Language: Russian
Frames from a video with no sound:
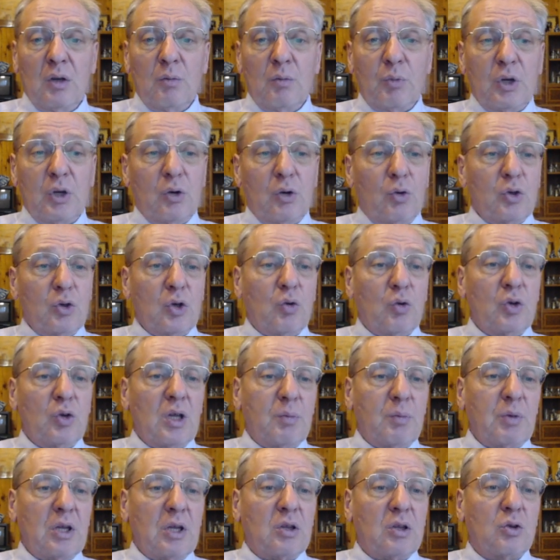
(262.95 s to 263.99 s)
При ходе конь
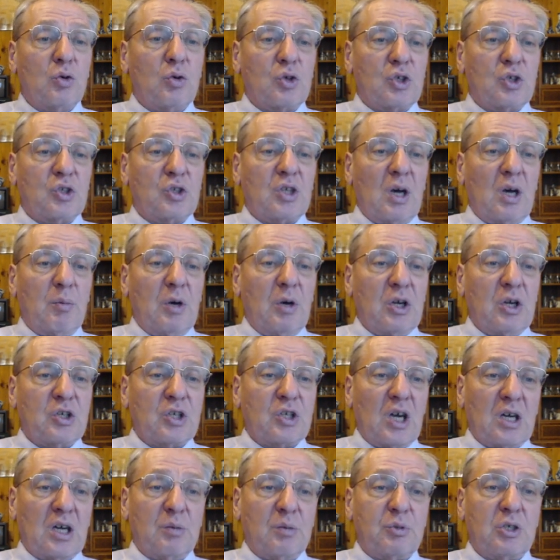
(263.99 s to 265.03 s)
опять то же самое,
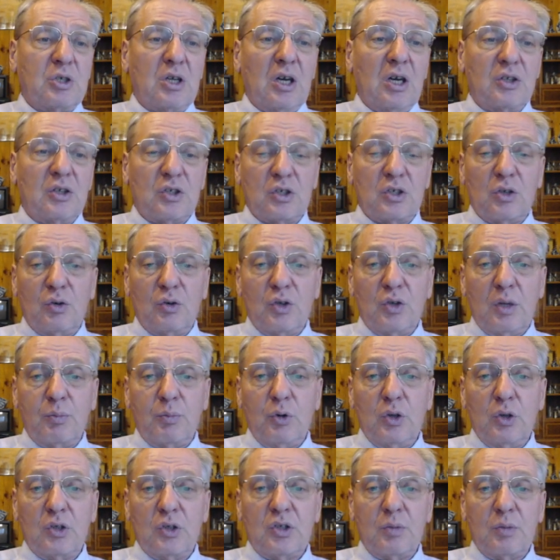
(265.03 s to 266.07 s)
шах и потеряется слон на
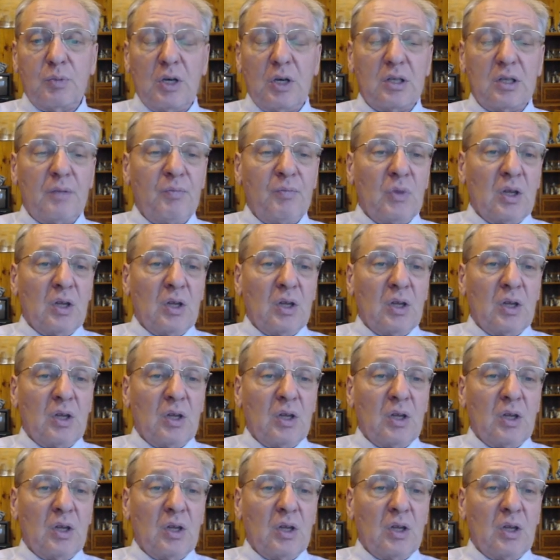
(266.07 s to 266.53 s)
поле c5,